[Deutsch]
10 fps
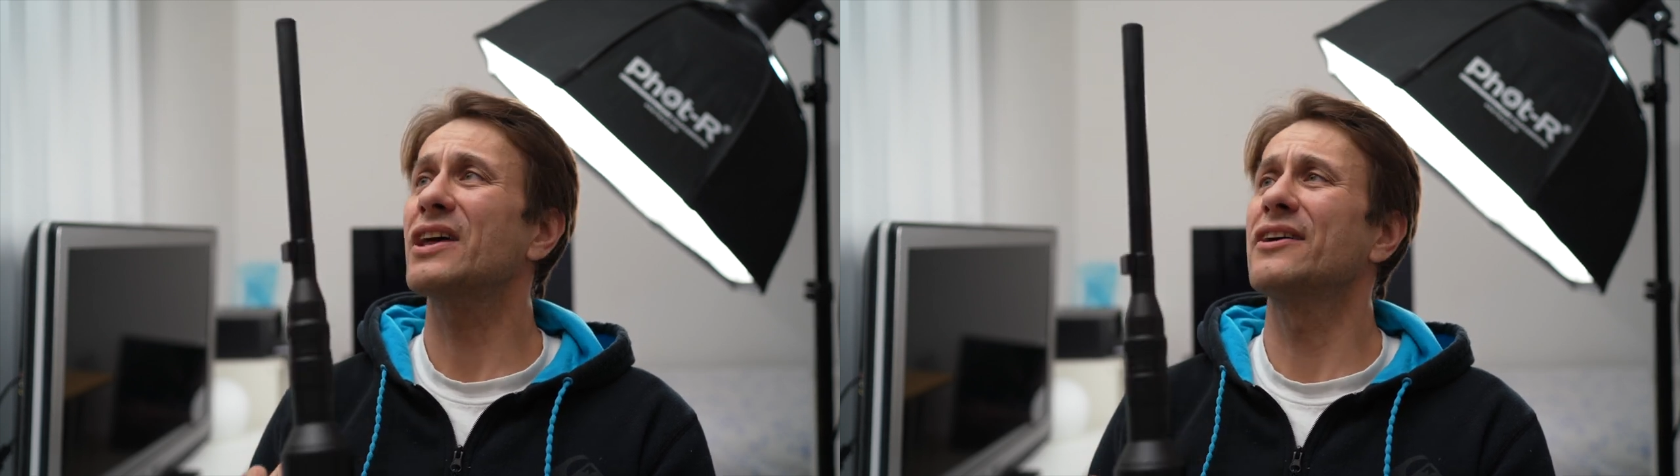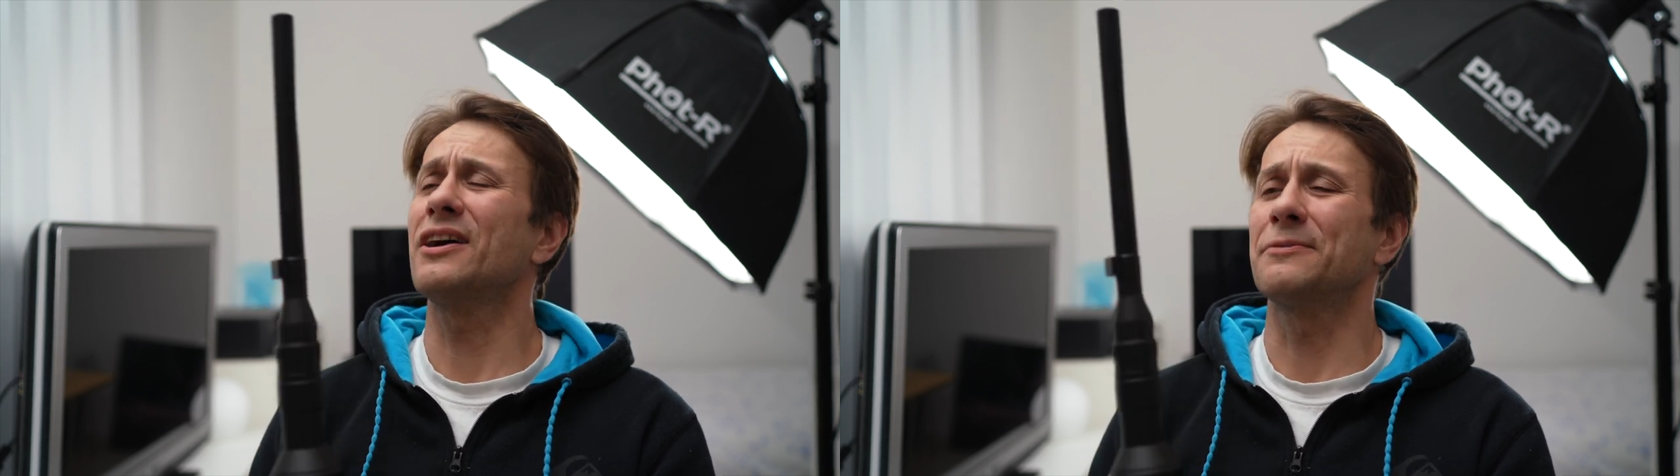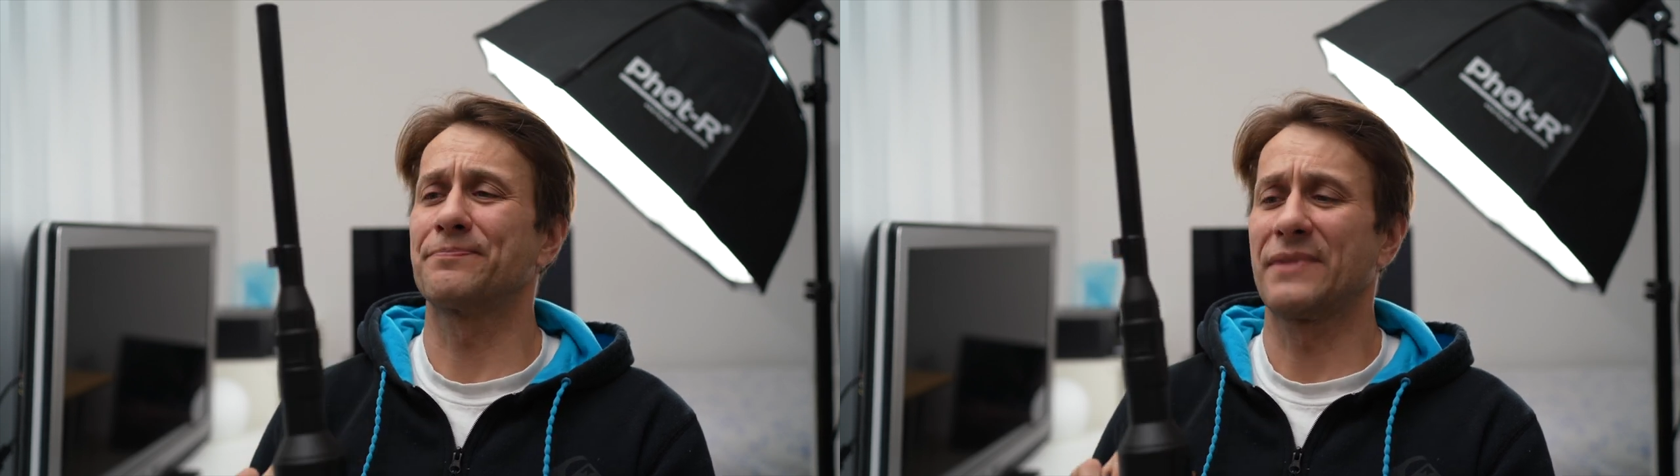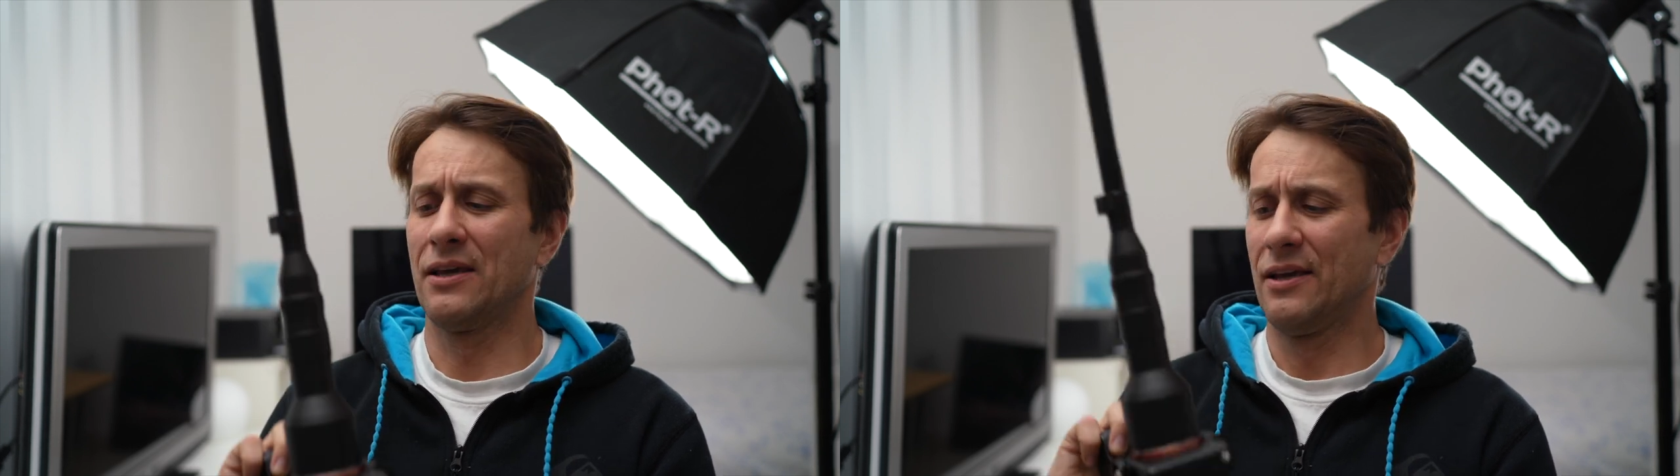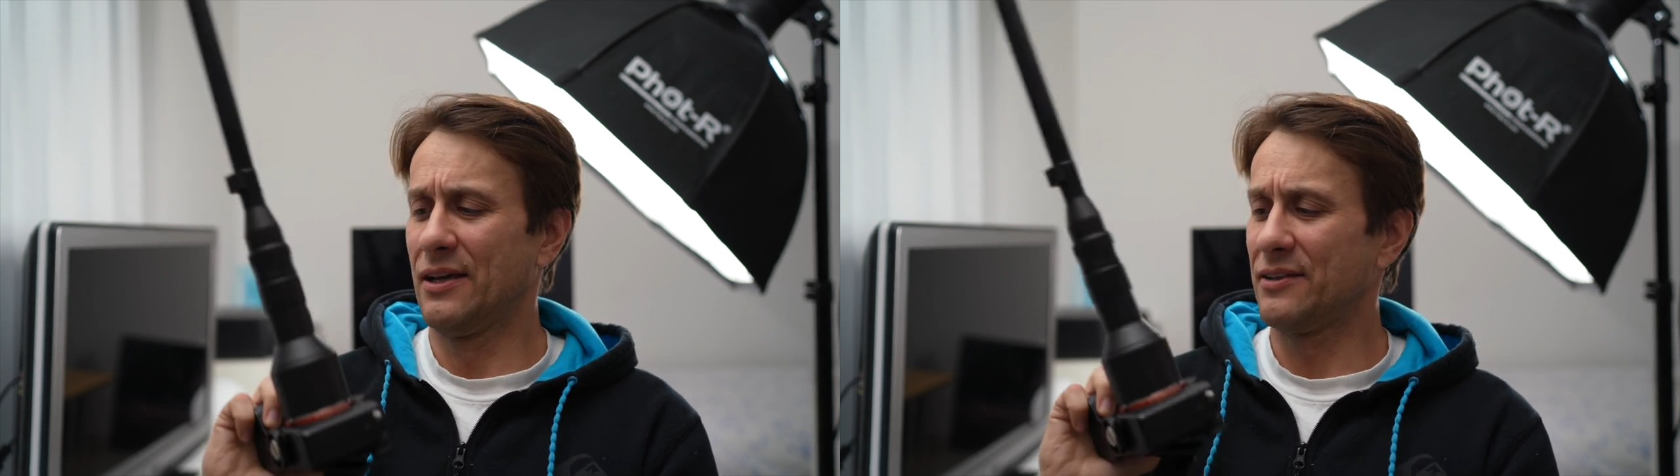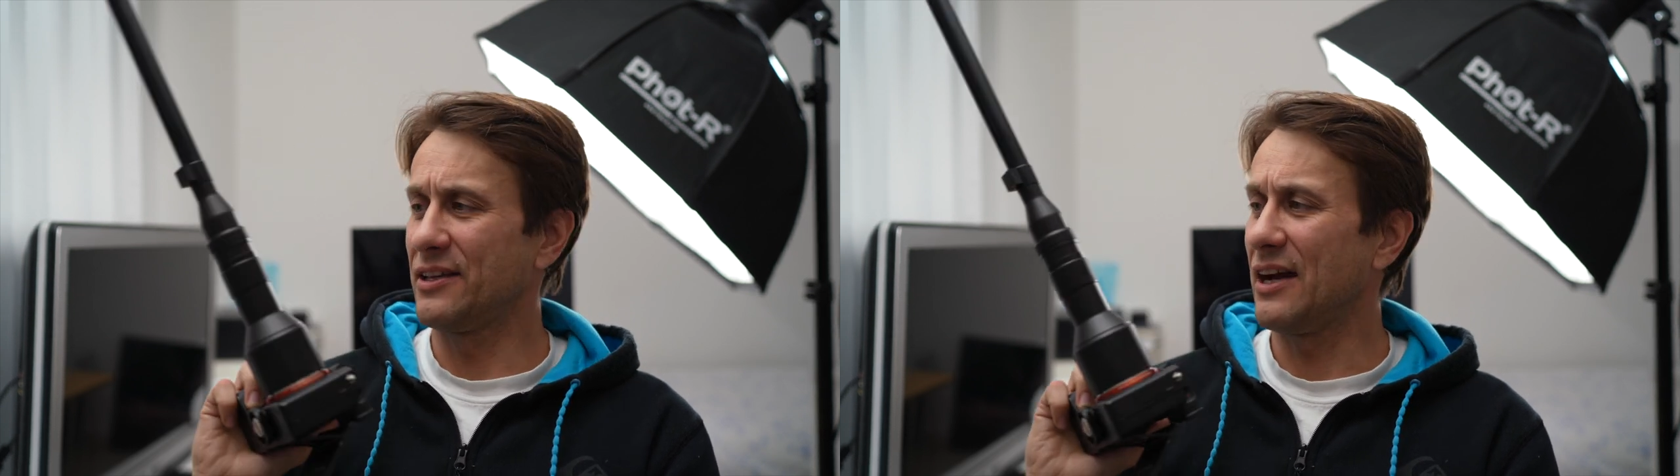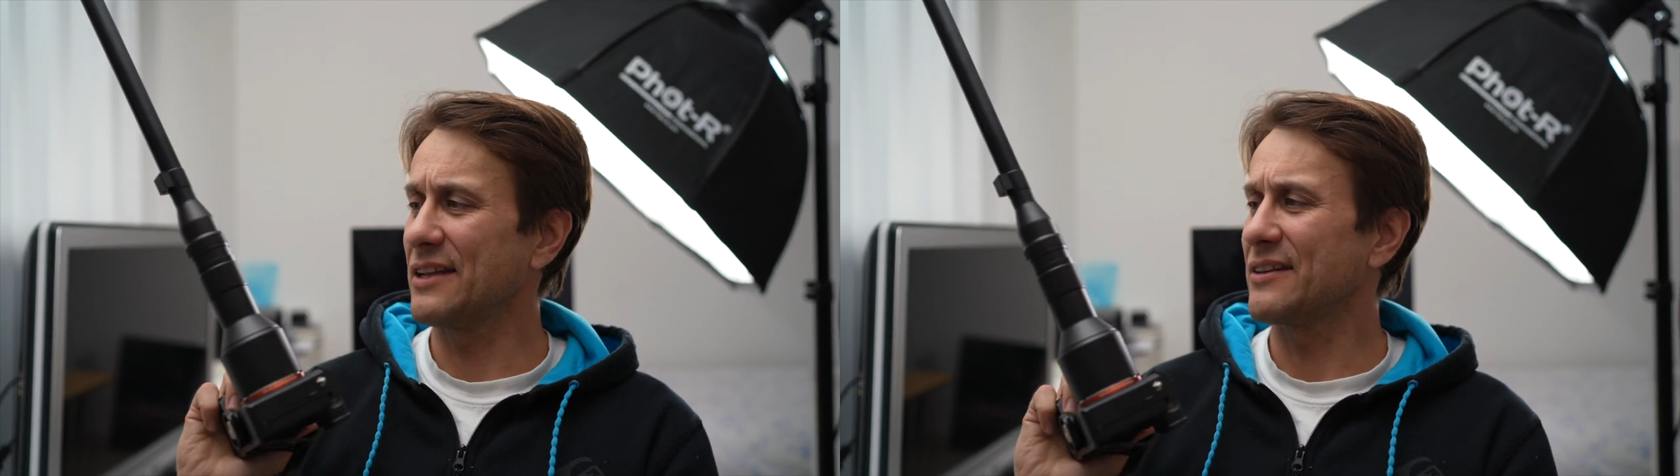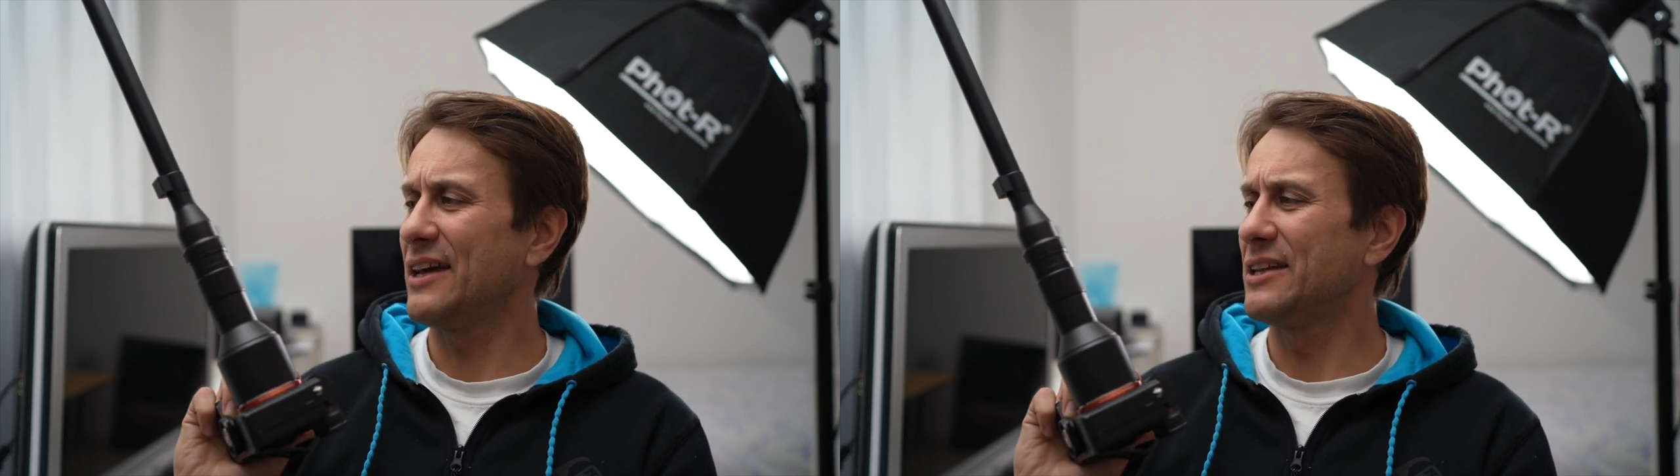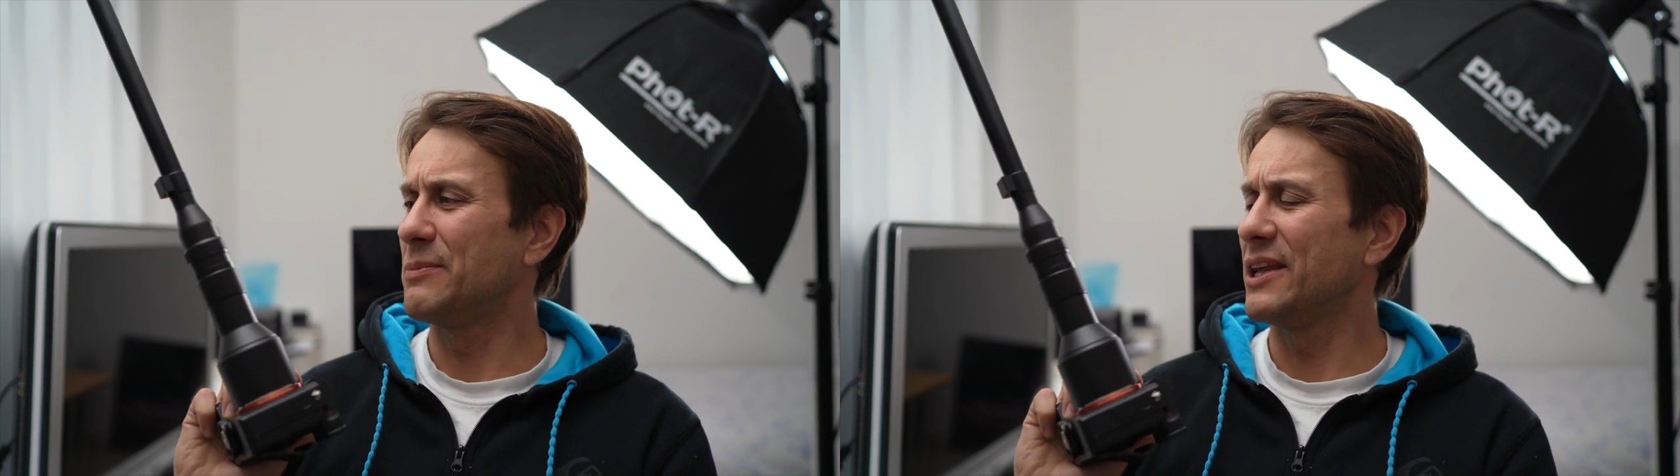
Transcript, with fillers: Ja, die hat eine